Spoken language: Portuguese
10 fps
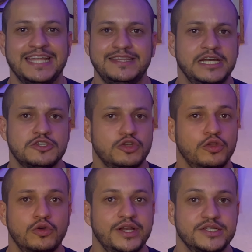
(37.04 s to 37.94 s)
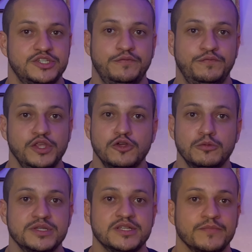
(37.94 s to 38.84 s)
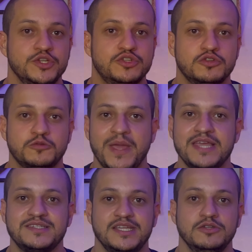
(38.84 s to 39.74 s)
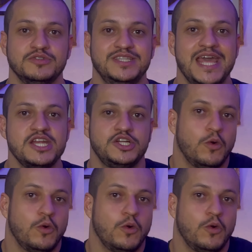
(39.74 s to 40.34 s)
trilhas sonoras de filmes de suspense que nos deixam